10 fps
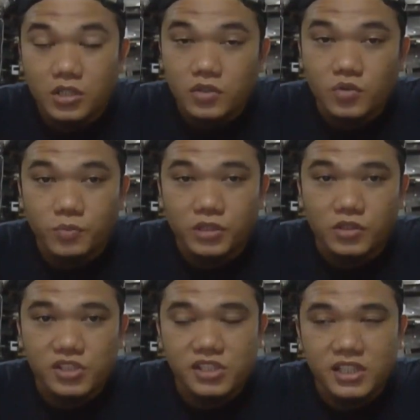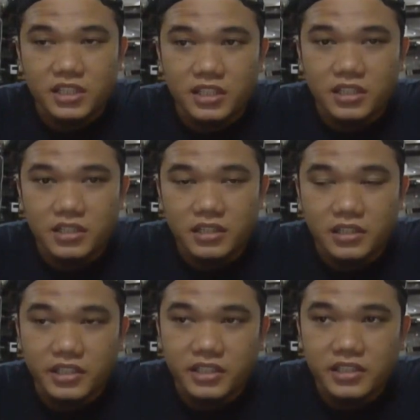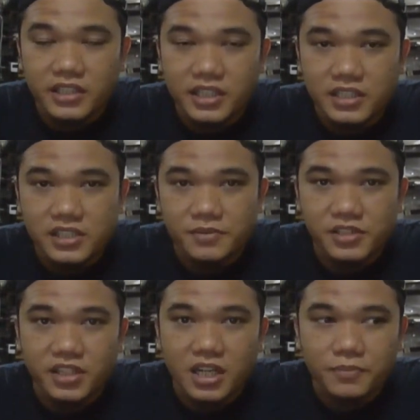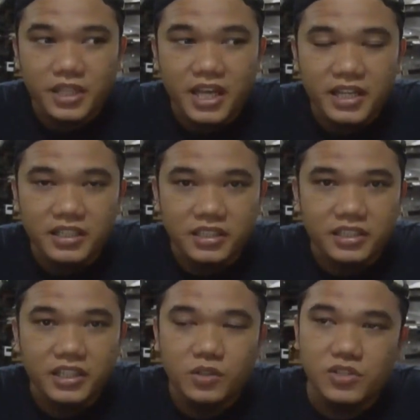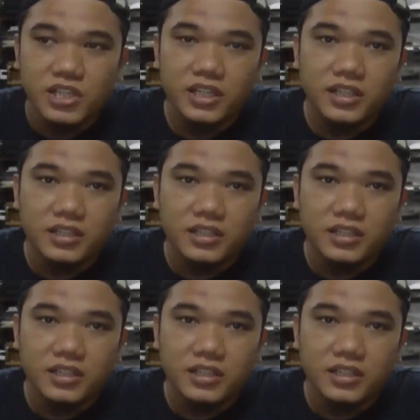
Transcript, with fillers: support terus channel ini dengan subscribe like dan klik loncengnya